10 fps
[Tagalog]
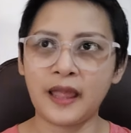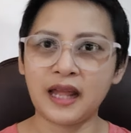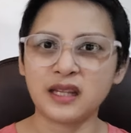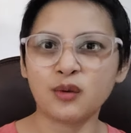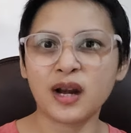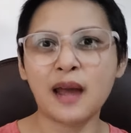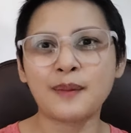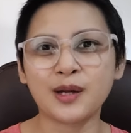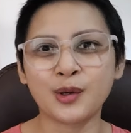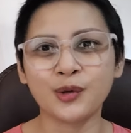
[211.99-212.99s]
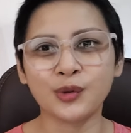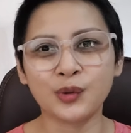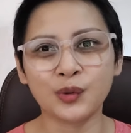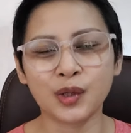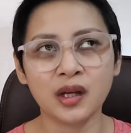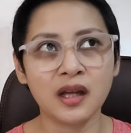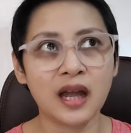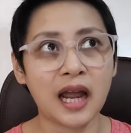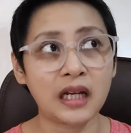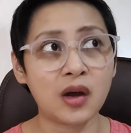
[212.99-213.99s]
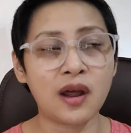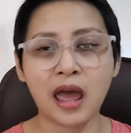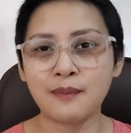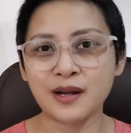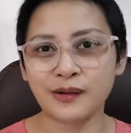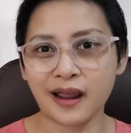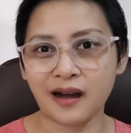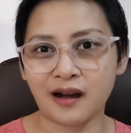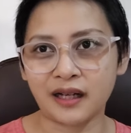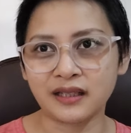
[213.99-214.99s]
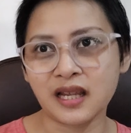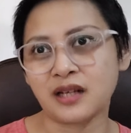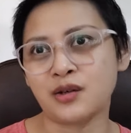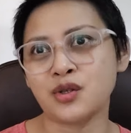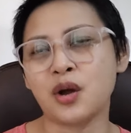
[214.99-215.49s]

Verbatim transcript: And then wala pa nung, ano, wala pa nung LRT, ano.